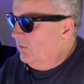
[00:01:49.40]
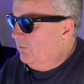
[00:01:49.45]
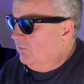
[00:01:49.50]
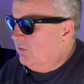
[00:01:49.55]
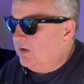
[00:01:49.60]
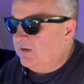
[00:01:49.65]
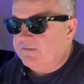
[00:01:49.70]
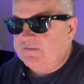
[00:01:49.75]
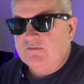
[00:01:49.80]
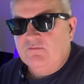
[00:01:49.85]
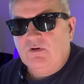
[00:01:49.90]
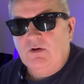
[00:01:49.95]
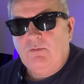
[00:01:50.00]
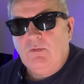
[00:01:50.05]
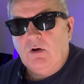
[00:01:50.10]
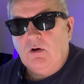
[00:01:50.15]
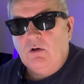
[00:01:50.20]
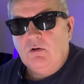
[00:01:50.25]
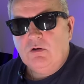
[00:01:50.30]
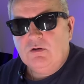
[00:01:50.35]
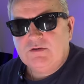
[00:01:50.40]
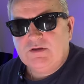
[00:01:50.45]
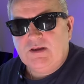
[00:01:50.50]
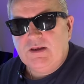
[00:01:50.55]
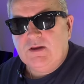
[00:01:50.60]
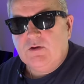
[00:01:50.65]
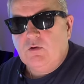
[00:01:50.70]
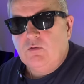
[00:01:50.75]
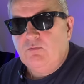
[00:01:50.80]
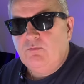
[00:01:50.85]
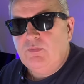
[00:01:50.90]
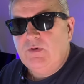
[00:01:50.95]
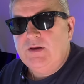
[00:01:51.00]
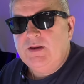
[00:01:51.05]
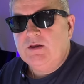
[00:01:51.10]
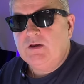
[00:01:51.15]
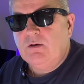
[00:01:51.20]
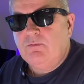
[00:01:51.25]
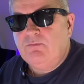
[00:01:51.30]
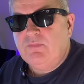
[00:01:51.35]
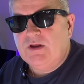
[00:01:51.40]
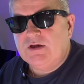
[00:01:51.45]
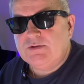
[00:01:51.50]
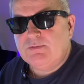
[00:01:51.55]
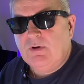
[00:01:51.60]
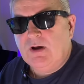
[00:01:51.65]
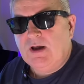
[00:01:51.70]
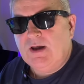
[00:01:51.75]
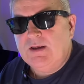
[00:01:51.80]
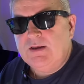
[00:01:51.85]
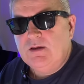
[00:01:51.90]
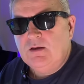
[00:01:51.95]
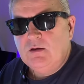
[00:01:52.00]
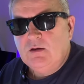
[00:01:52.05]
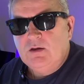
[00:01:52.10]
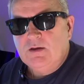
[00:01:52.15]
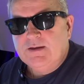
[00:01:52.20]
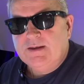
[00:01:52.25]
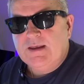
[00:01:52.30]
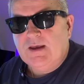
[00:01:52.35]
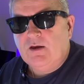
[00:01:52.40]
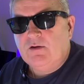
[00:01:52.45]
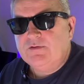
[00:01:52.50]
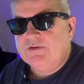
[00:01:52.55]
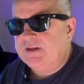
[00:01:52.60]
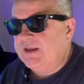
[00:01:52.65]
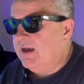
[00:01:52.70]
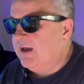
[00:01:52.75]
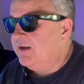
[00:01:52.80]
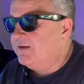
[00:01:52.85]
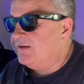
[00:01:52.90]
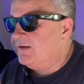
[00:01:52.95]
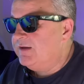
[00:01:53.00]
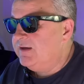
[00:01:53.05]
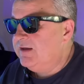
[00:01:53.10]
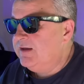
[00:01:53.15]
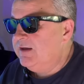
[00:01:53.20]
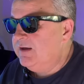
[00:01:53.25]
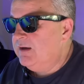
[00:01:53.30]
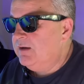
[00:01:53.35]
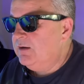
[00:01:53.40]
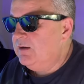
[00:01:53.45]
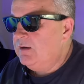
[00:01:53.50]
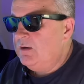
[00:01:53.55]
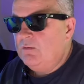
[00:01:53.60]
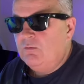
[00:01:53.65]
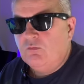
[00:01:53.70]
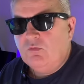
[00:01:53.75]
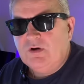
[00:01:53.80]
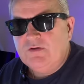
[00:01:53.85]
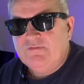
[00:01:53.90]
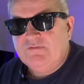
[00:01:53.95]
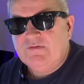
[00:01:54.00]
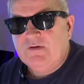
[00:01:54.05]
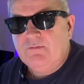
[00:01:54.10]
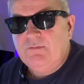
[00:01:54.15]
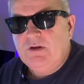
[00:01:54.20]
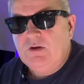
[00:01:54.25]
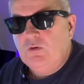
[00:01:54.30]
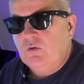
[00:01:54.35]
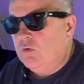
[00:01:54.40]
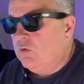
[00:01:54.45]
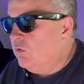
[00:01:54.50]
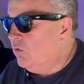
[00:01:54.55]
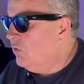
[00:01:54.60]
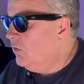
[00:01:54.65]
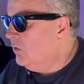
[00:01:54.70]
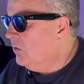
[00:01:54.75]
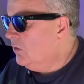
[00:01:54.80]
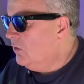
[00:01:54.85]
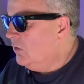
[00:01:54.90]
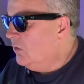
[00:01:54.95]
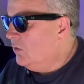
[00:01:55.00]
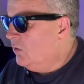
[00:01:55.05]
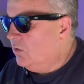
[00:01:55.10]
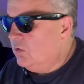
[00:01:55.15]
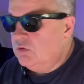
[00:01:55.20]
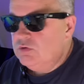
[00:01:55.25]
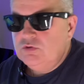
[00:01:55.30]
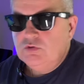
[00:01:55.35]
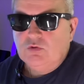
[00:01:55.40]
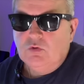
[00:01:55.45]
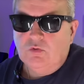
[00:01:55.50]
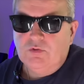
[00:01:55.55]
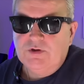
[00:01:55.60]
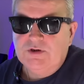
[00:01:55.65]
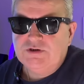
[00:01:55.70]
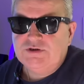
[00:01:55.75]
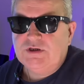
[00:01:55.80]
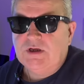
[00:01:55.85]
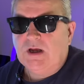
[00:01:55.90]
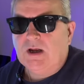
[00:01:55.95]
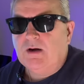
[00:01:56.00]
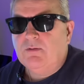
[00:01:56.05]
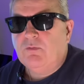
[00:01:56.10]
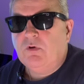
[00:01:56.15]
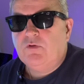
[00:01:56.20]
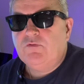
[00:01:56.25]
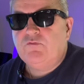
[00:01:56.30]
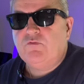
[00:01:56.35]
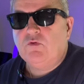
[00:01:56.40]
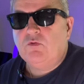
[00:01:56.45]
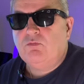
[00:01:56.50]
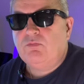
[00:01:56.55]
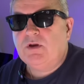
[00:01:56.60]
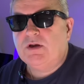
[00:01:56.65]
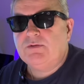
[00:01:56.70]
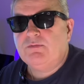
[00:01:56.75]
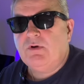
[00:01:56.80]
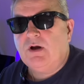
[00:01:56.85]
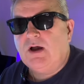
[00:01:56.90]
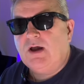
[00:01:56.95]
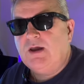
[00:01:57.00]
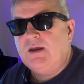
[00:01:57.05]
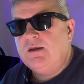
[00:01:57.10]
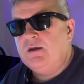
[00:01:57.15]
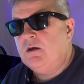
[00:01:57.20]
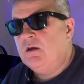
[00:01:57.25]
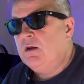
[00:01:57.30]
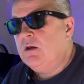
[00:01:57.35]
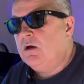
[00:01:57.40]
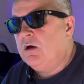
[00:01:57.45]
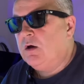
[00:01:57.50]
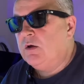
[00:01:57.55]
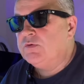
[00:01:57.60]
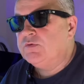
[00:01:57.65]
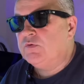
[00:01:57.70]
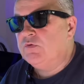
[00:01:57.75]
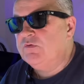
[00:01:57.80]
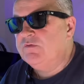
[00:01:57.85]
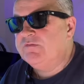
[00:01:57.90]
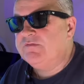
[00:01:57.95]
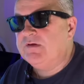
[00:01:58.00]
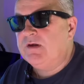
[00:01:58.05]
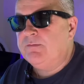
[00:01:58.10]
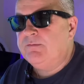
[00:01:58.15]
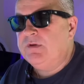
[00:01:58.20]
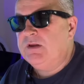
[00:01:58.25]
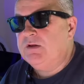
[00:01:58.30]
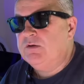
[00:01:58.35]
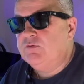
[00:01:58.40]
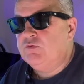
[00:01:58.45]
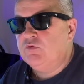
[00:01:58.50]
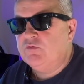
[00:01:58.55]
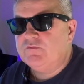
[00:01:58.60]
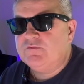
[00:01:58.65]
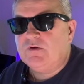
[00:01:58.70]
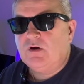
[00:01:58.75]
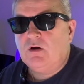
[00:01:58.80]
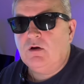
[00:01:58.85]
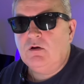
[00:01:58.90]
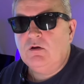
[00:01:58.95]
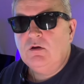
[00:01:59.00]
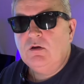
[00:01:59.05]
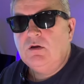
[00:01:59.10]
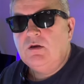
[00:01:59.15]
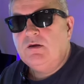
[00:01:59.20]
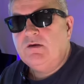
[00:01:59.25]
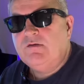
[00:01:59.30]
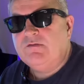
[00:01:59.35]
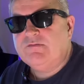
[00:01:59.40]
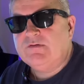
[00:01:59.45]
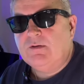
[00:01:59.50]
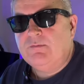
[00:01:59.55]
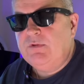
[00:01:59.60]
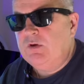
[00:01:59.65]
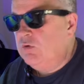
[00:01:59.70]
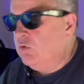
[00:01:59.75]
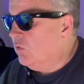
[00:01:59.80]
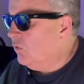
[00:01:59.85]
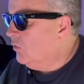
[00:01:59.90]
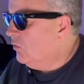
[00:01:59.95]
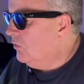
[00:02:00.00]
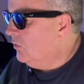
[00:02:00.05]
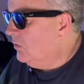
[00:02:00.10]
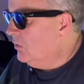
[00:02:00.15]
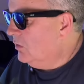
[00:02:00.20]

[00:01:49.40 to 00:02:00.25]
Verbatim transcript: Voilà, c'est vraiment très complet comme plage Braille. 40 caractères, Moins de 5000 euros, on est généralement sur une plage braille entre 5200 et 5000 euros.